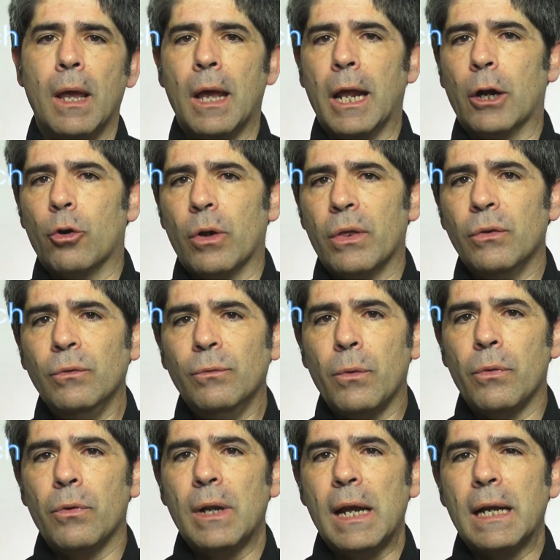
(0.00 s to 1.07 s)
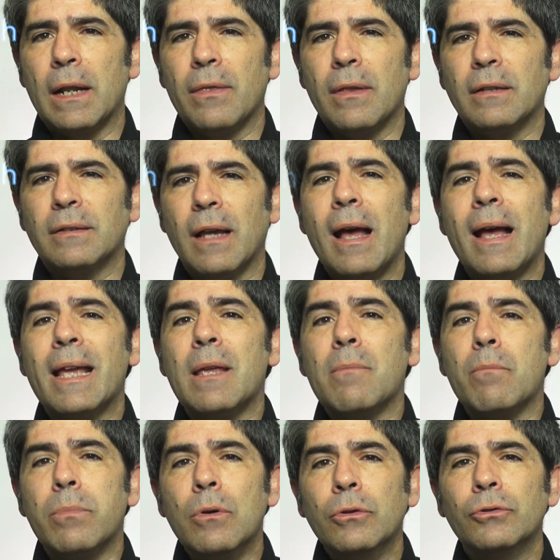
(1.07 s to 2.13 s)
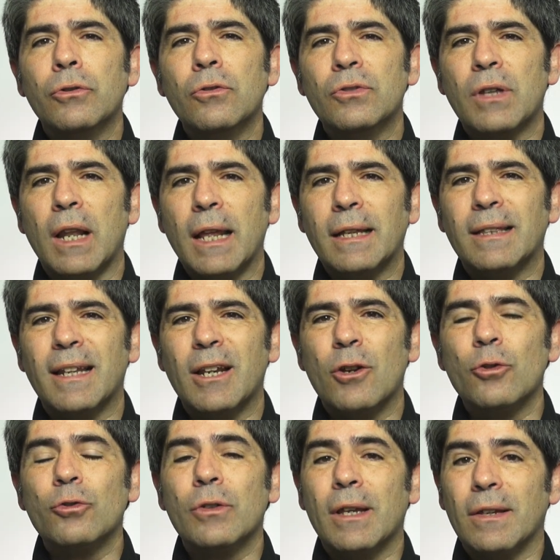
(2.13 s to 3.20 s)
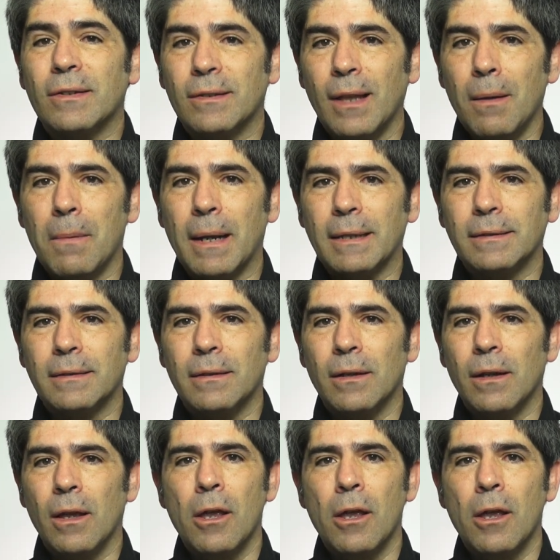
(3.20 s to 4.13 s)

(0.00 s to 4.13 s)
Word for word: El corazón funciona gracias a impulsos eléctricos estables.